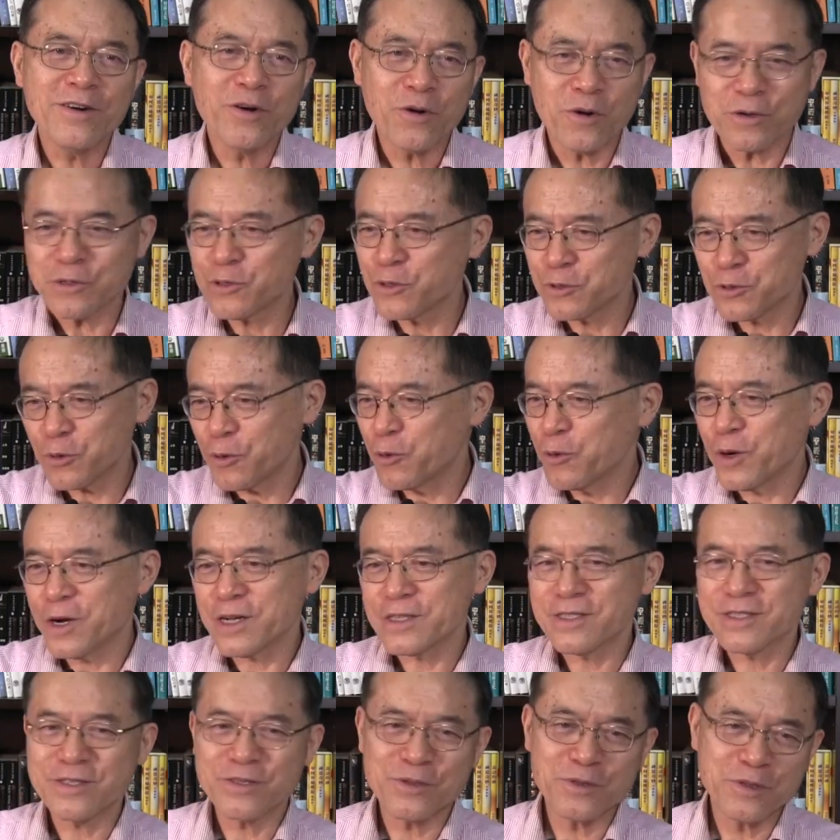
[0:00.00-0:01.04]
我就觉
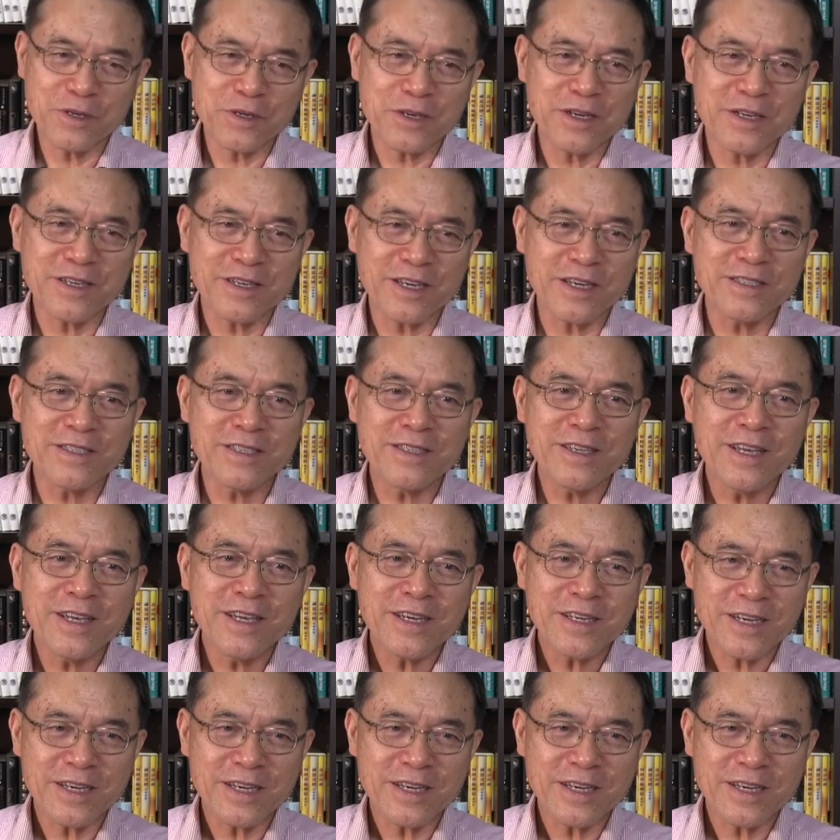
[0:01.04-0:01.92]
哇，这个跟